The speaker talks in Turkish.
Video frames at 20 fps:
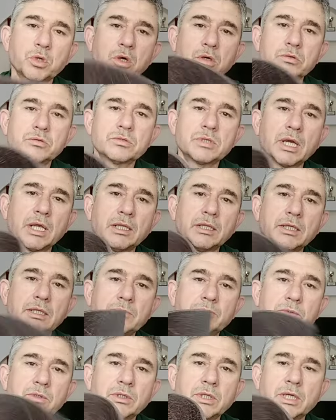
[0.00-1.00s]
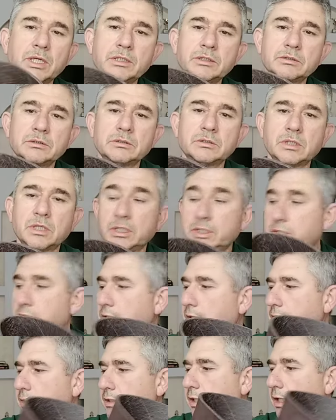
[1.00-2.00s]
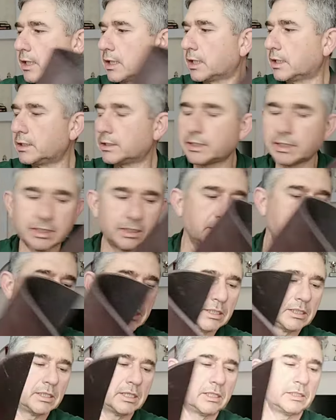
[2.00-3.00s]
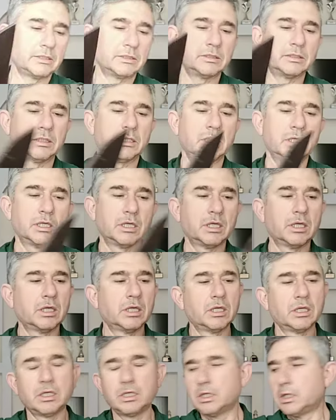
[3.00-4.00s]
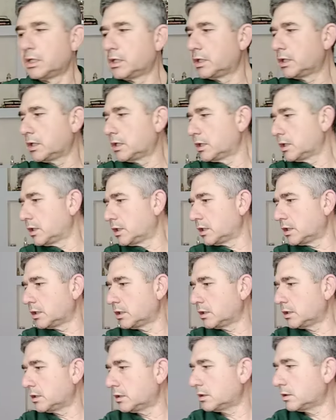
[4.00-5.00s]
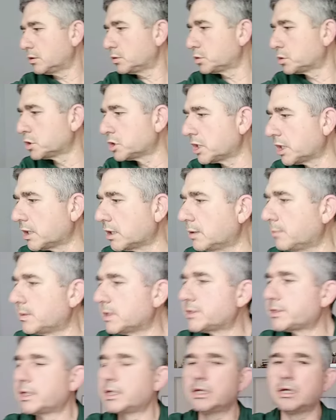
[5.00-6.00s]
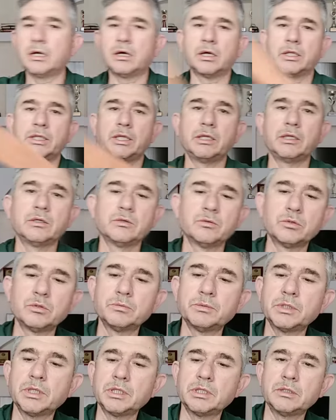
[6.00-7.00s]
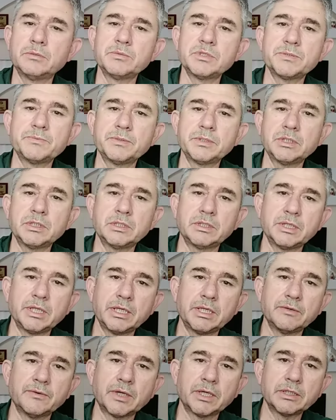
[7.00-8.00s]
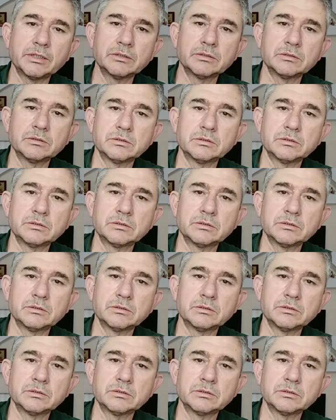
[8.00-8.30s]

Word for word: Çok güzel deri bunlar. Hakikaten kaliteli deriler. Ee, şu şekil mesela anayin grubu dediğimiz bir deri var.